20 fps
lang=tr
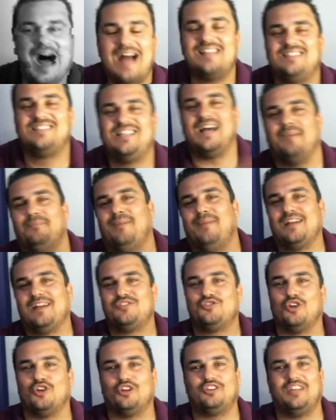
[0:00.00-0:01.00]
Arkadaşlar
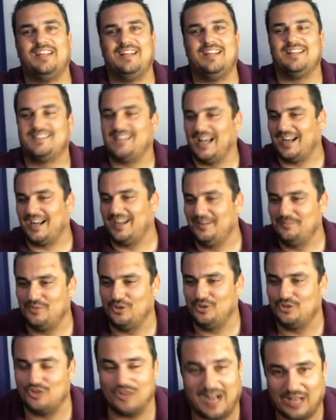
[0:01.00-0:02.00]
Şoti'nin takım
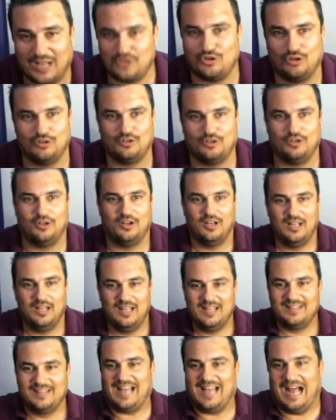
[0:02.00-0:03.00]
gücü kaç oldu?
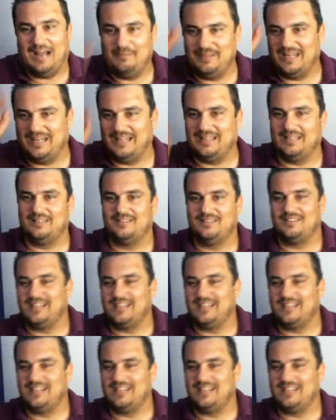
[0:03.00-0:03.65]
Tahmin edin.